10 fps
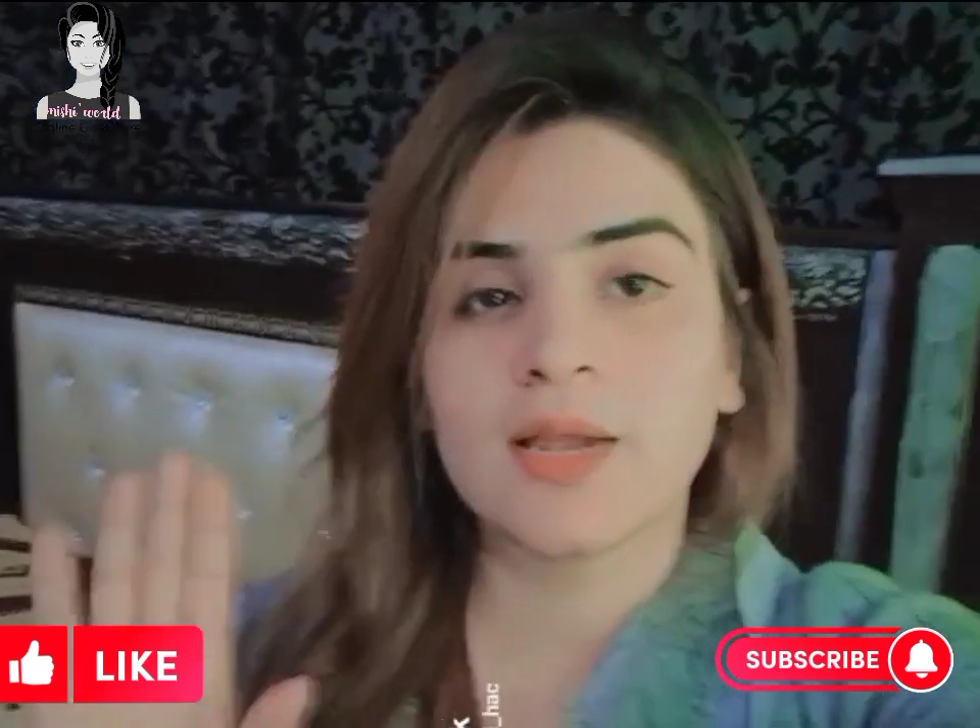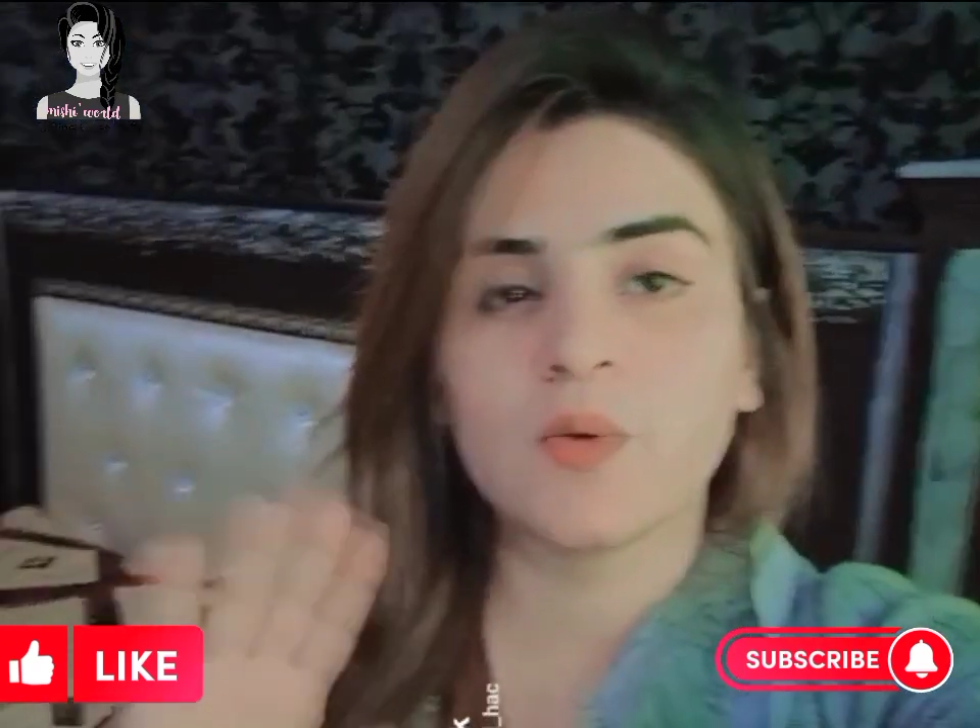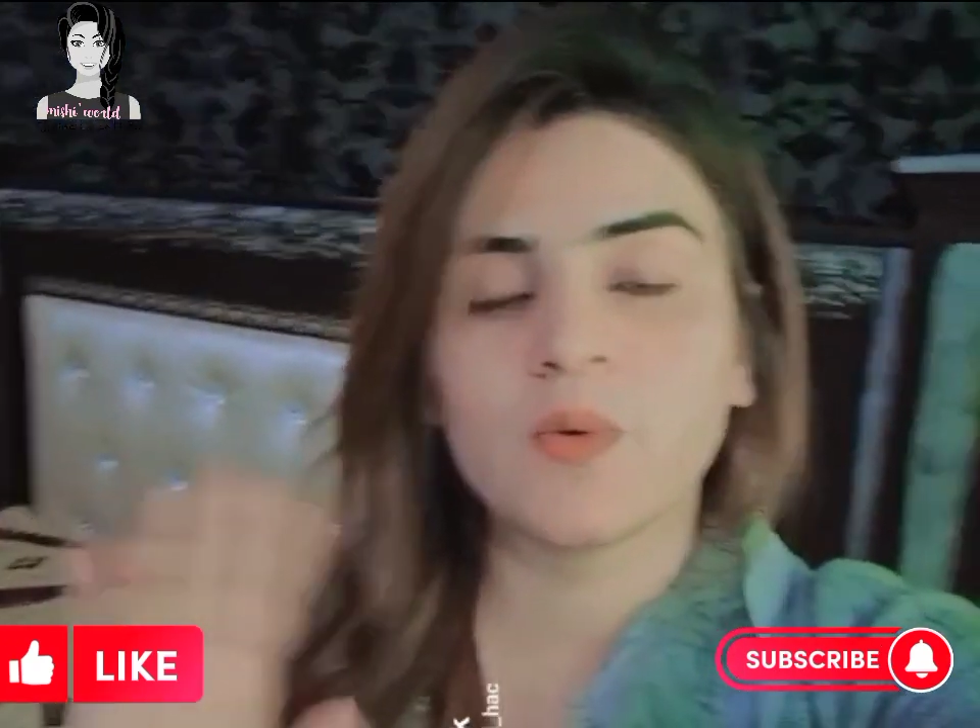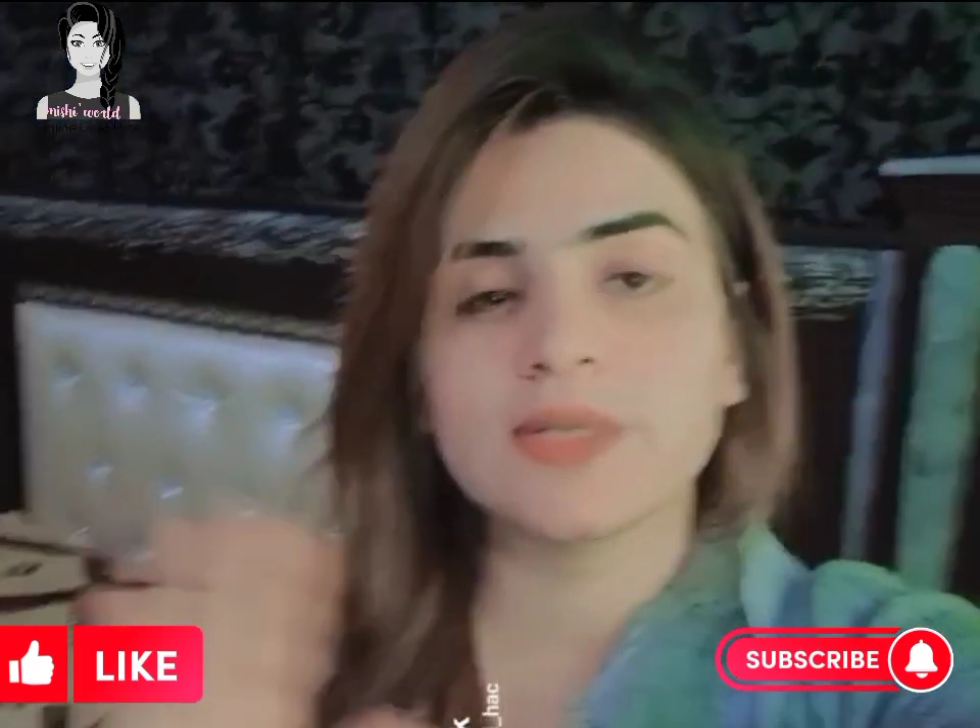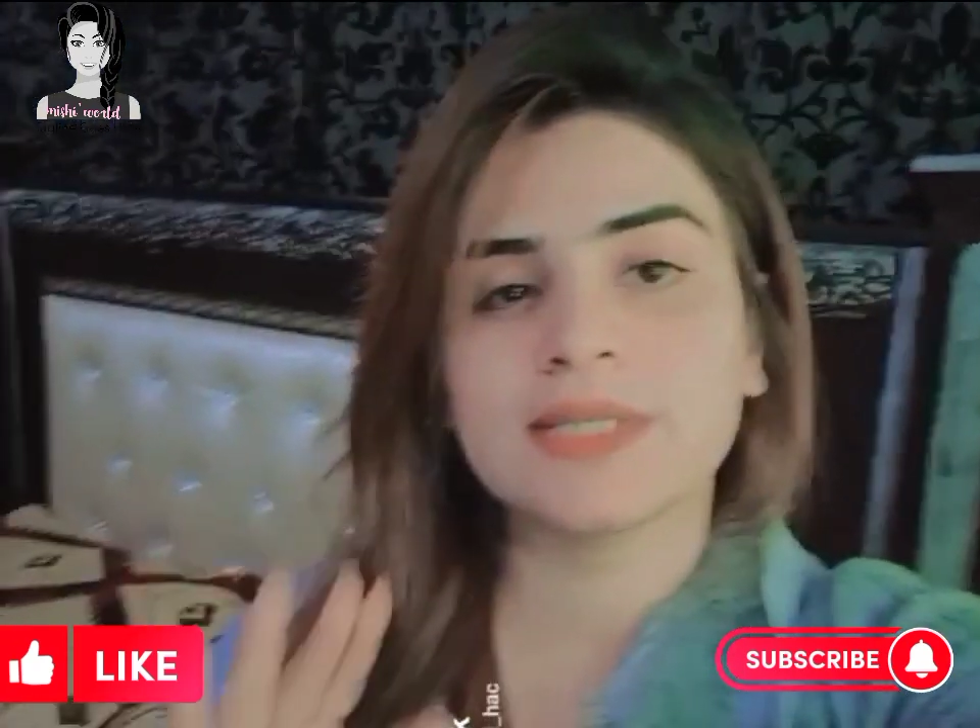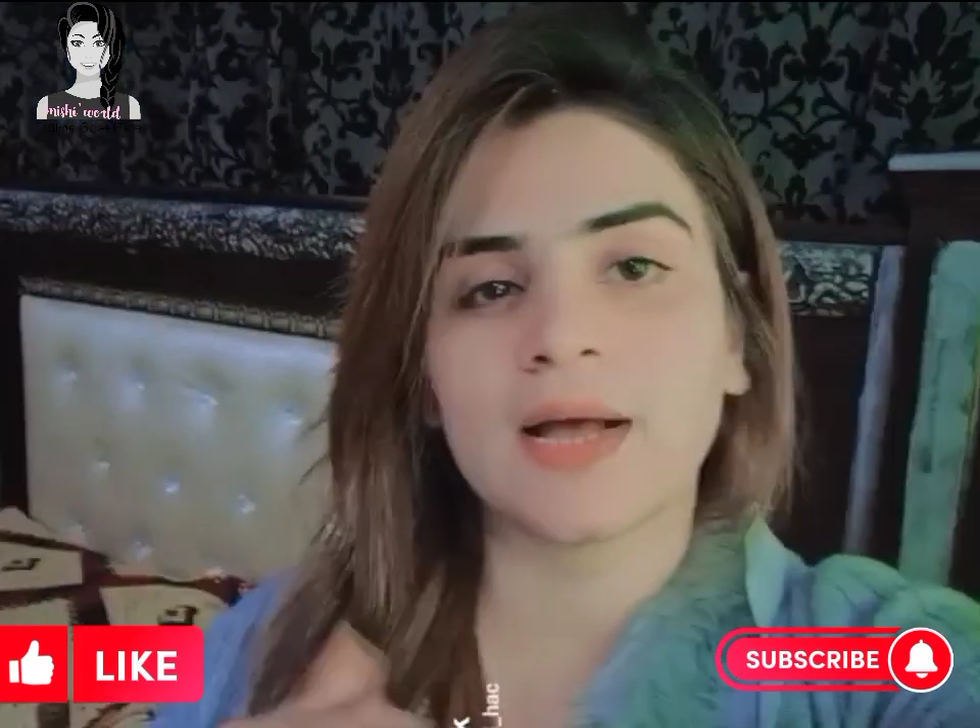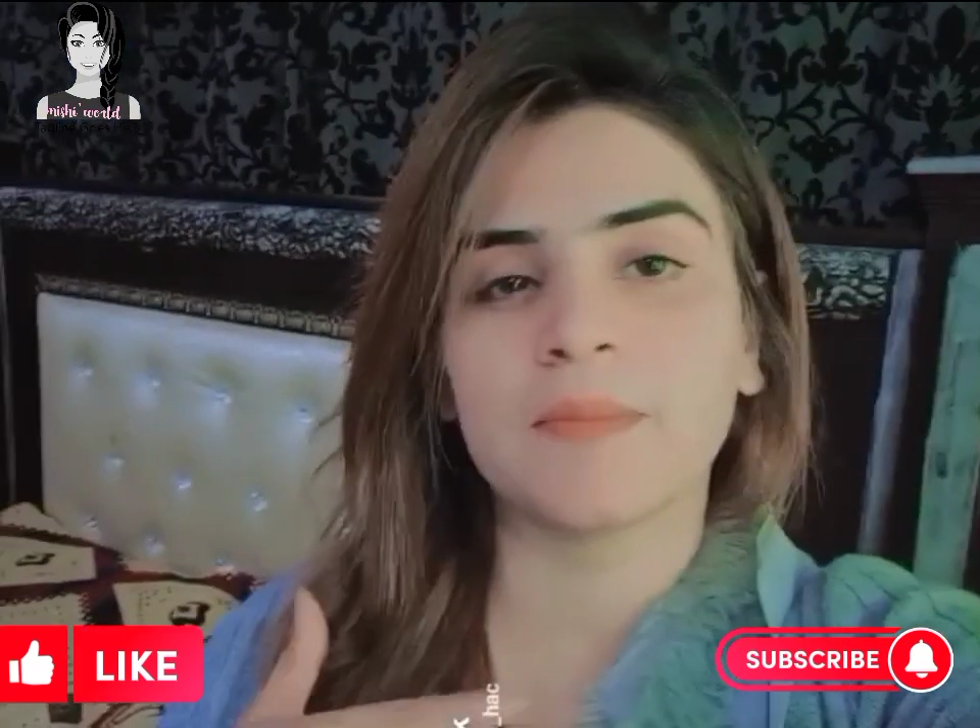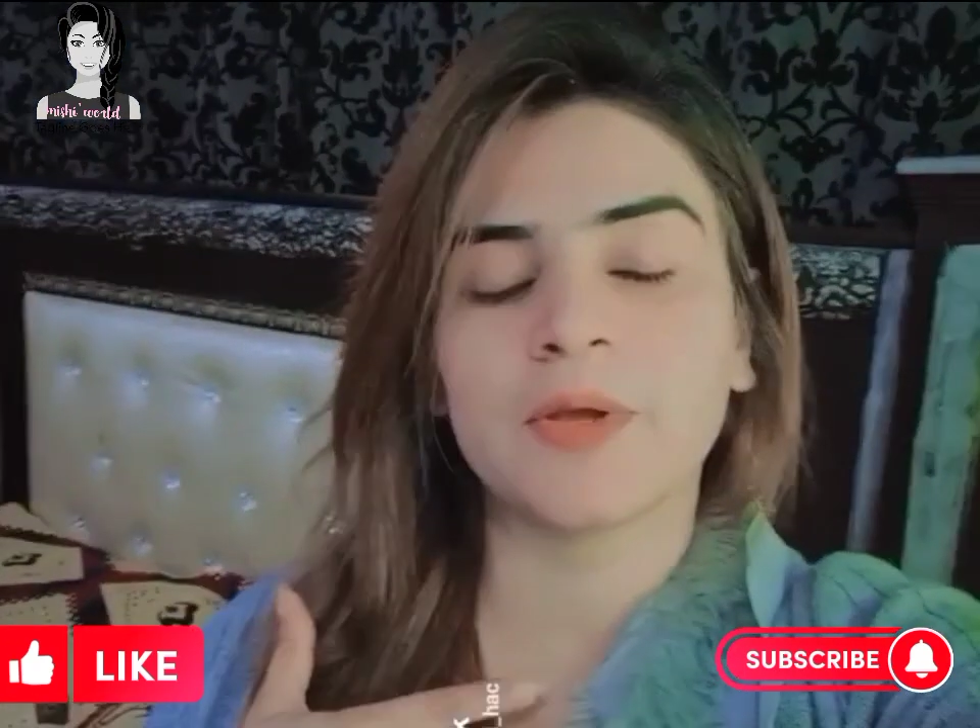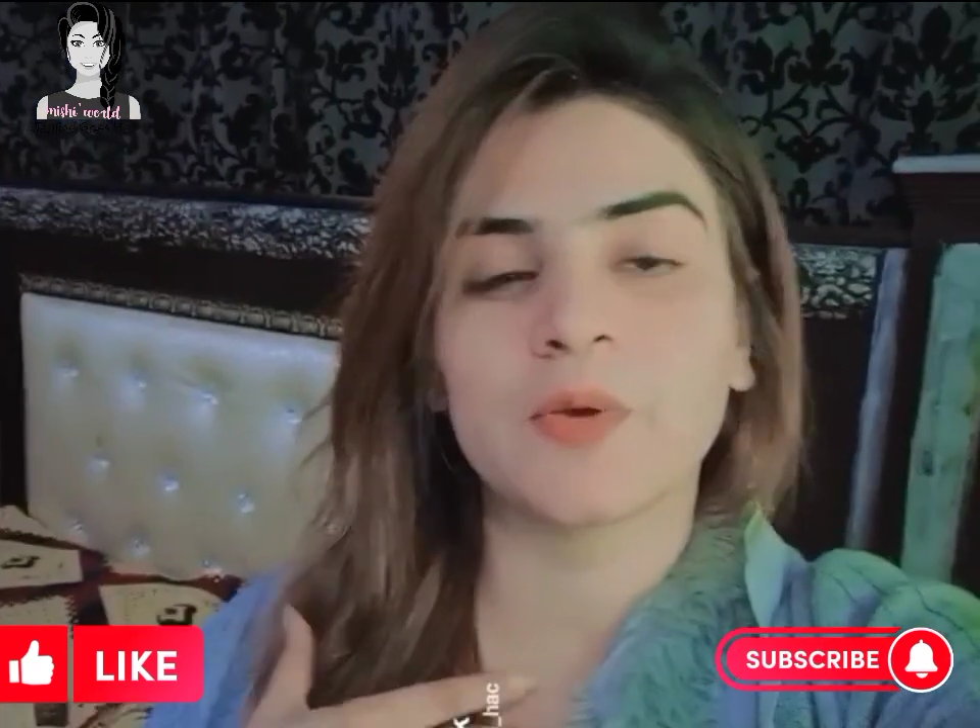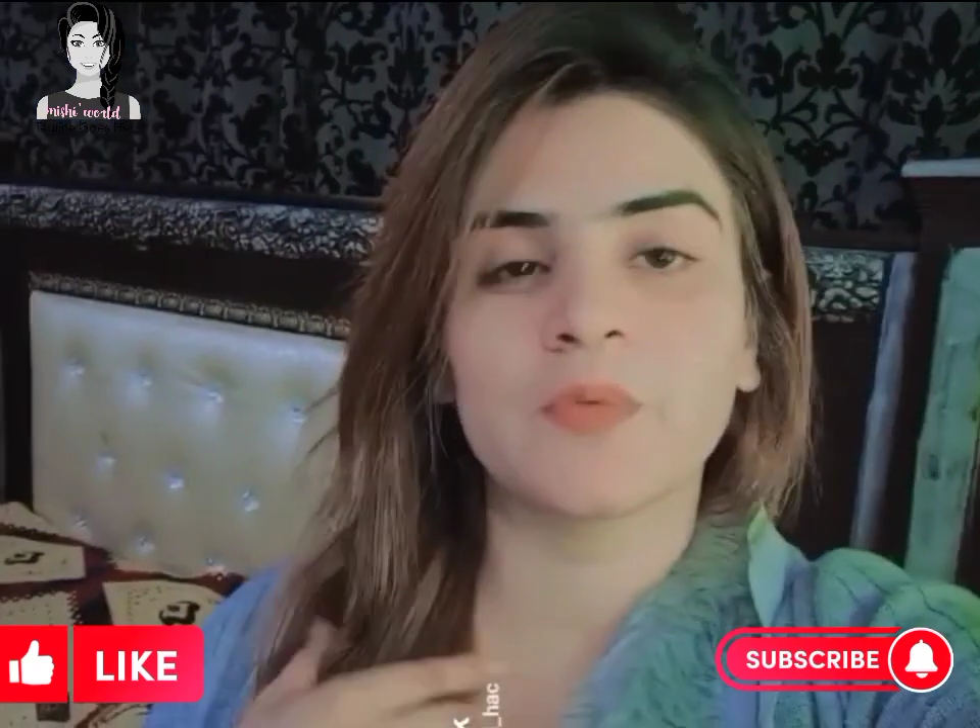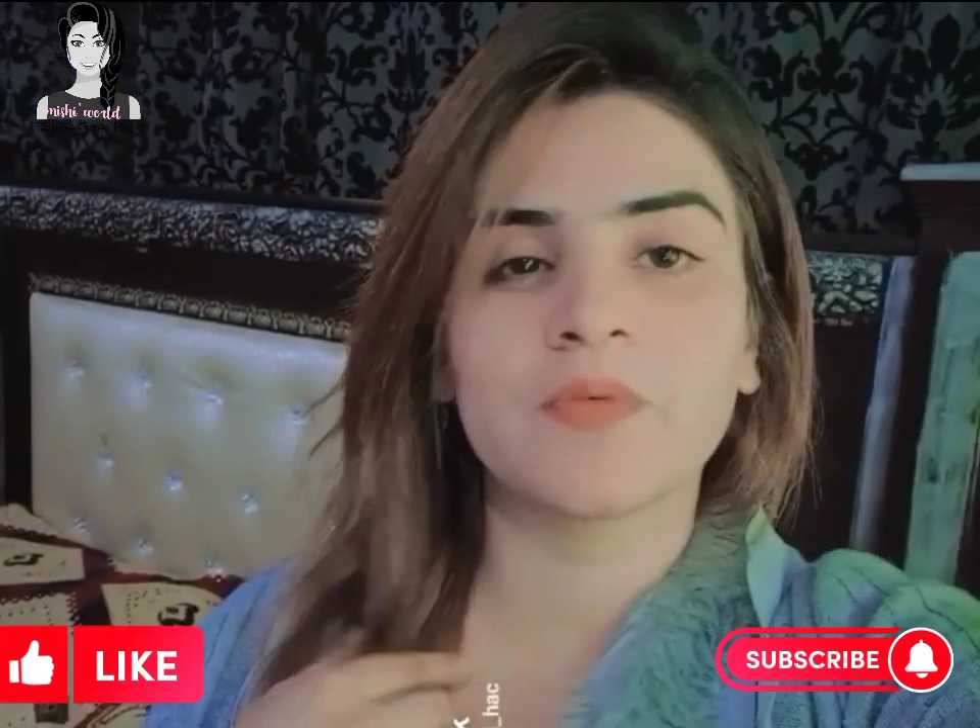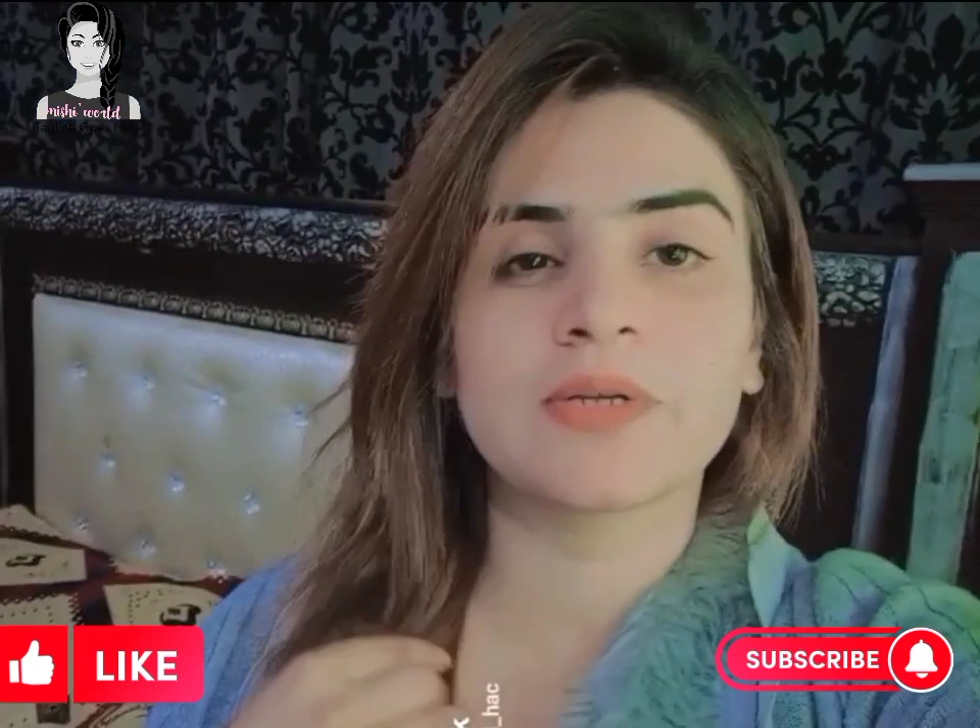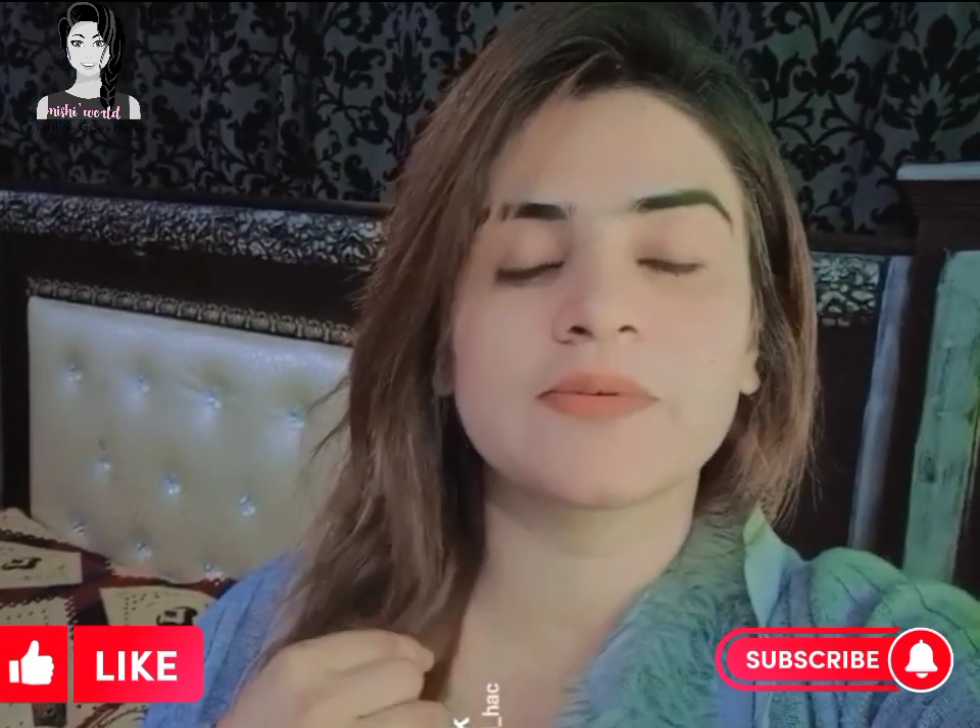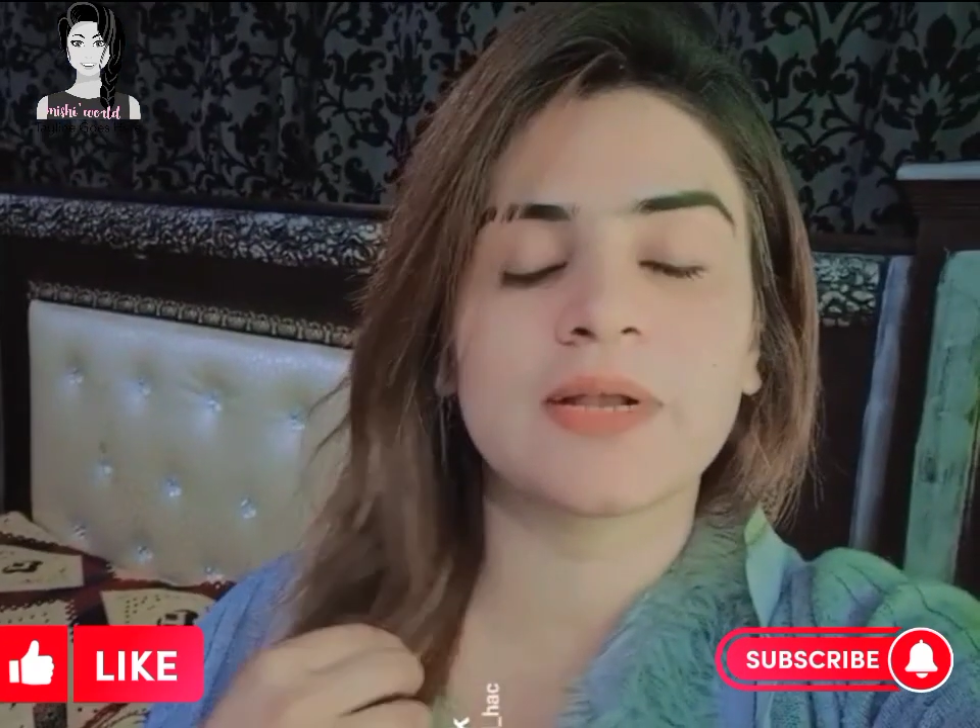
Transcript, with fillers: हेलो अस्सलाम वालेकुम वीवर्स